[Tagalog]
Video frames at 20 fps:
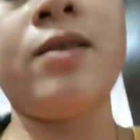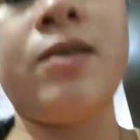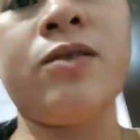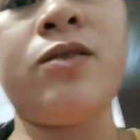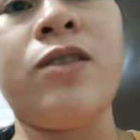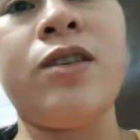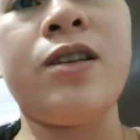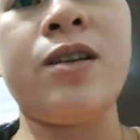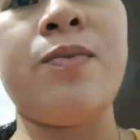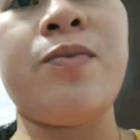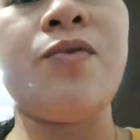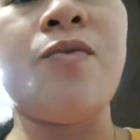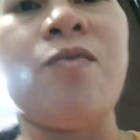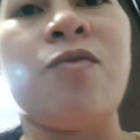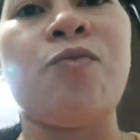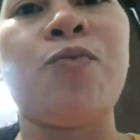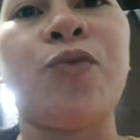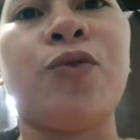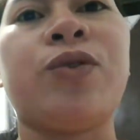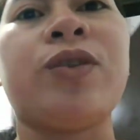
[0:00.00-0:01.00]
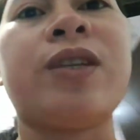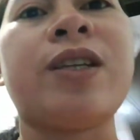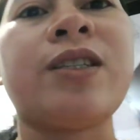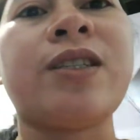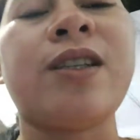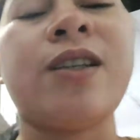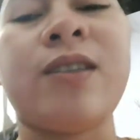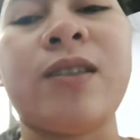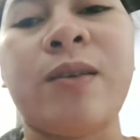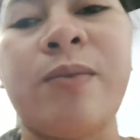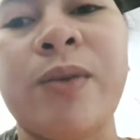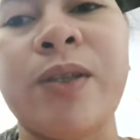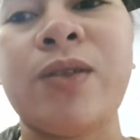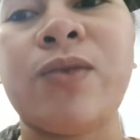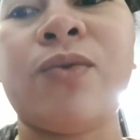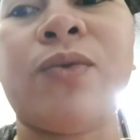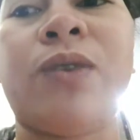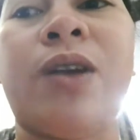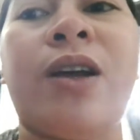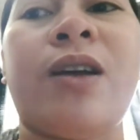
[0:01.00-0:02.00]
Hindi na pumupunta sila sa
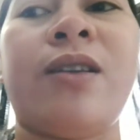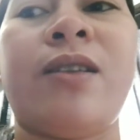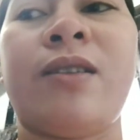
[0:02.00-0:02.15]
basura.